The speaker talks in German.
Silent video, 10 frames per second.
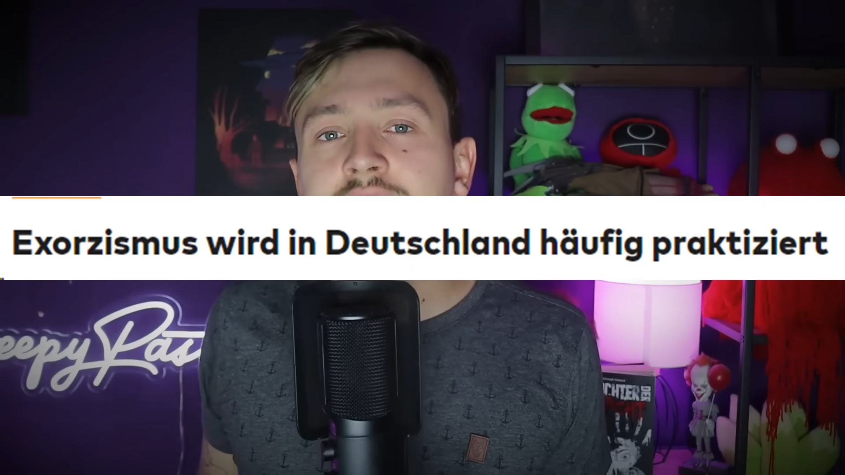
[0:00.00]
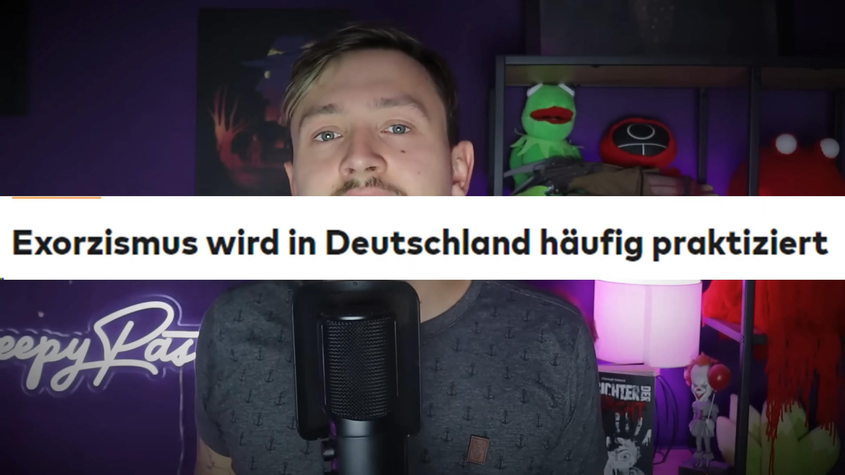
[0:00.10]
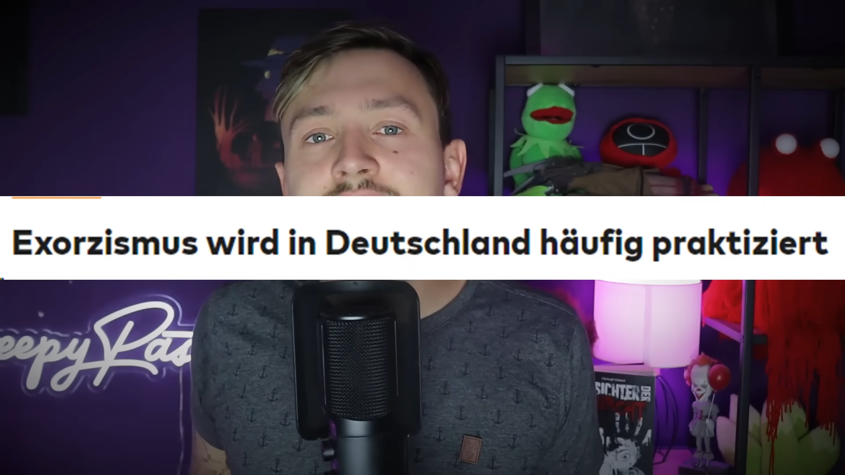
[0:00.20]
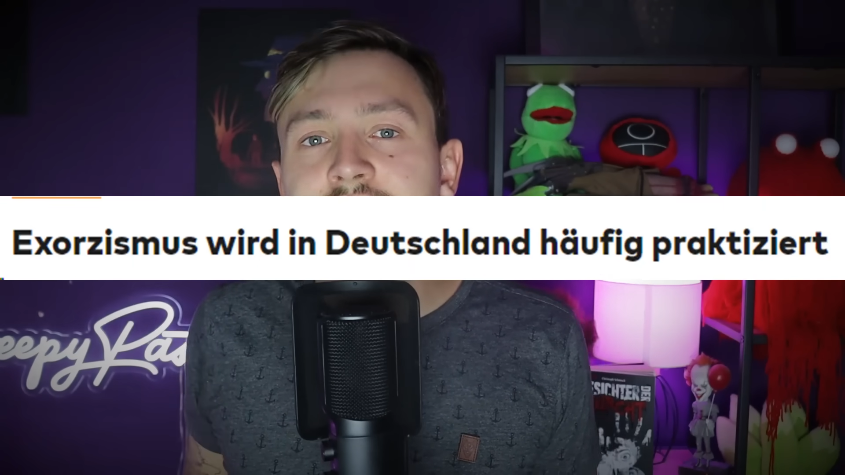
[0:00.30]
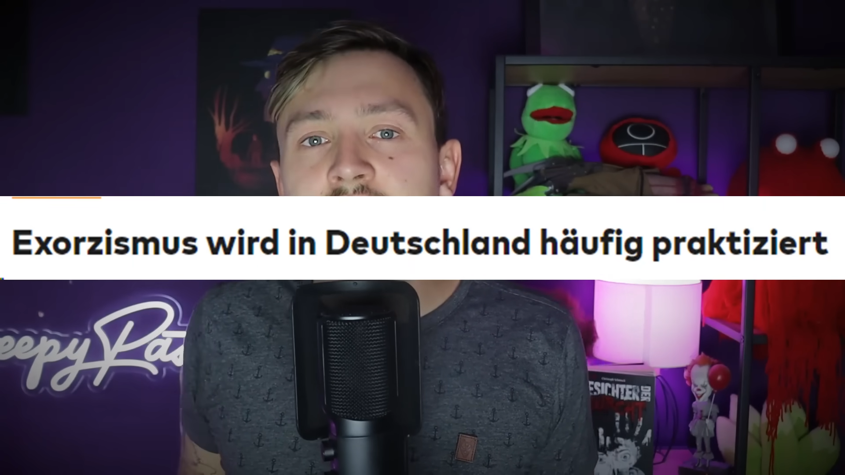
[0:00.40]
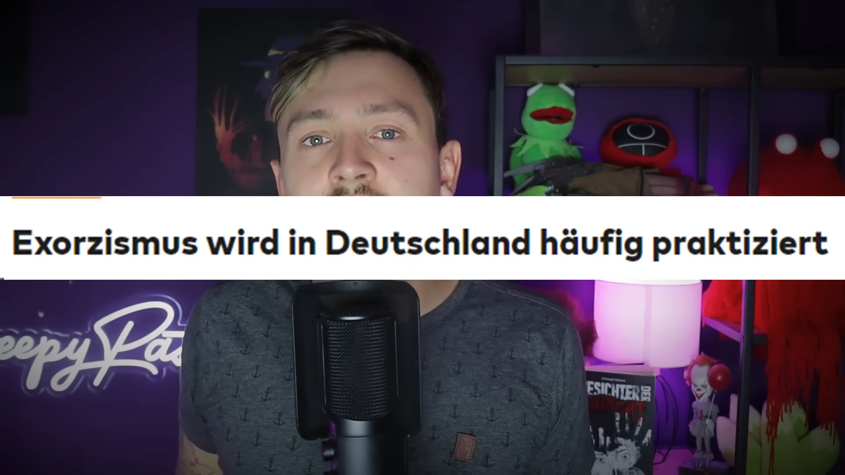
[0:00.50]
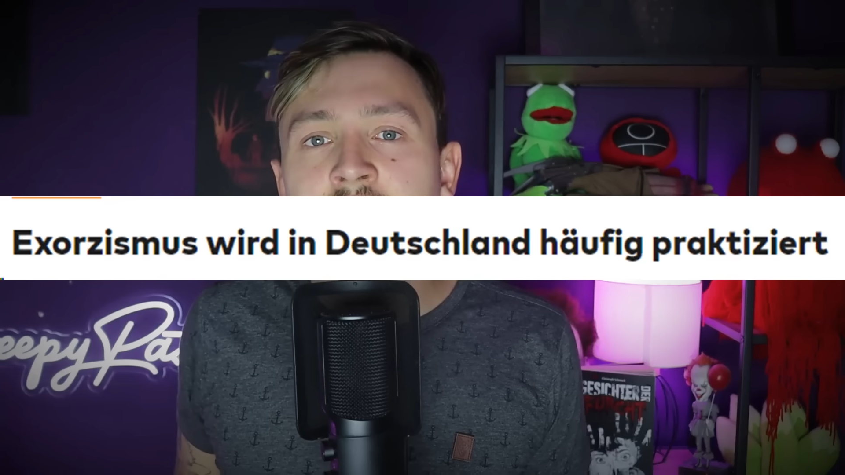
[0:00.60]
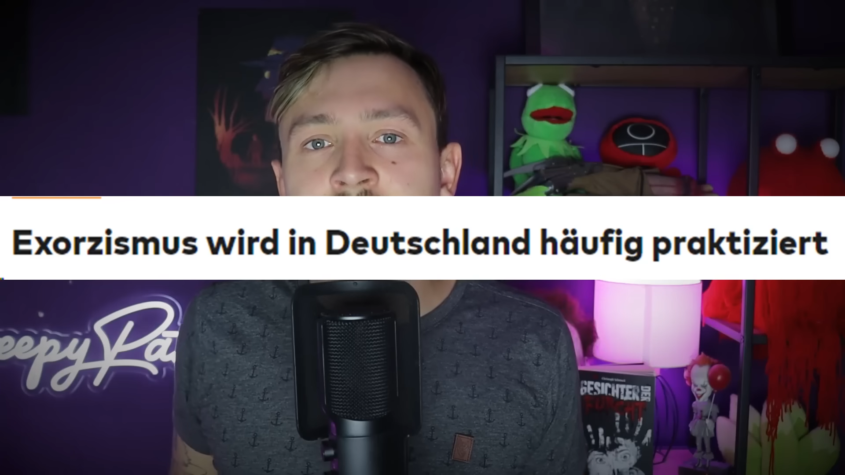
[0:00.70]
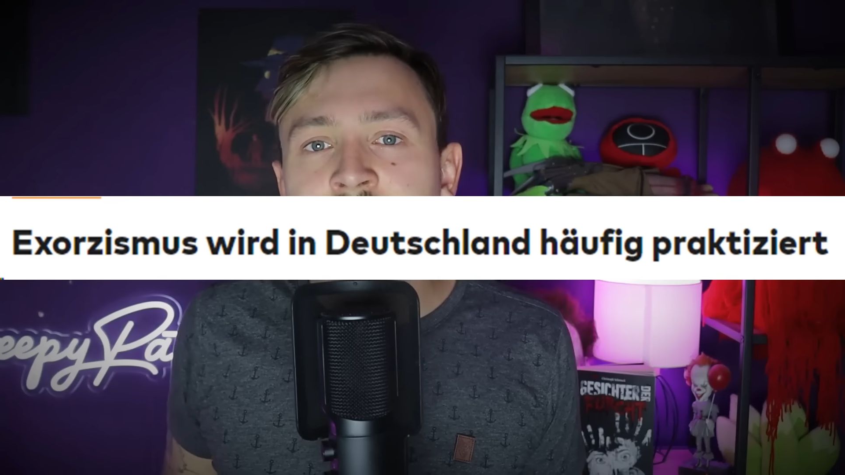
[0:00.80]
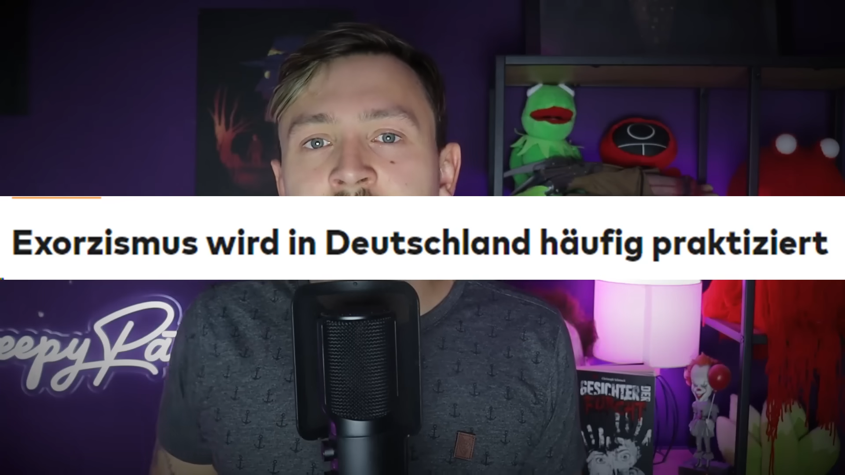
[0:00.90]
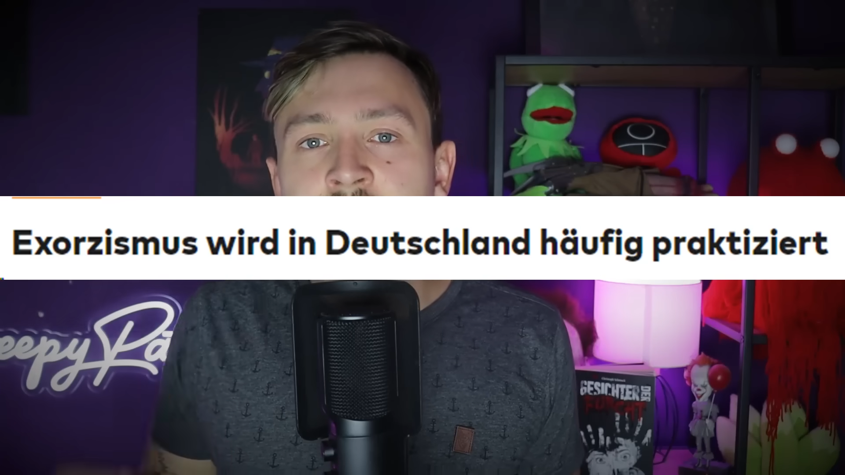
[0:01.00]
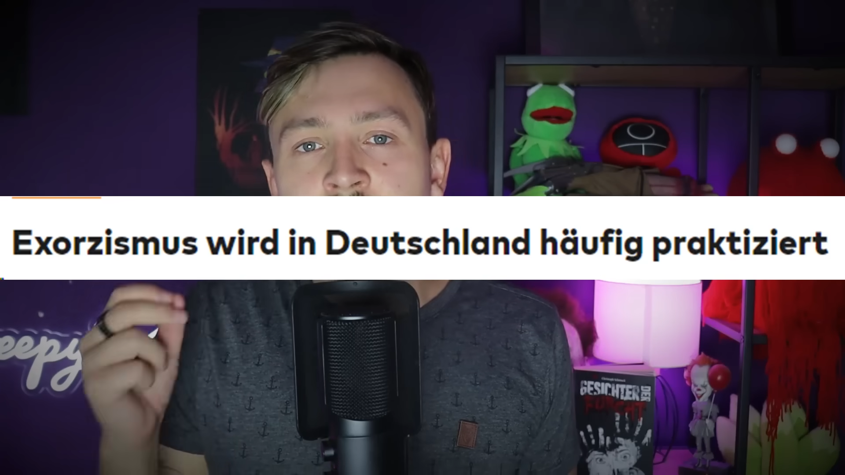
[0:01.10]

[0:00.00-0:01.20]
jetzt gerade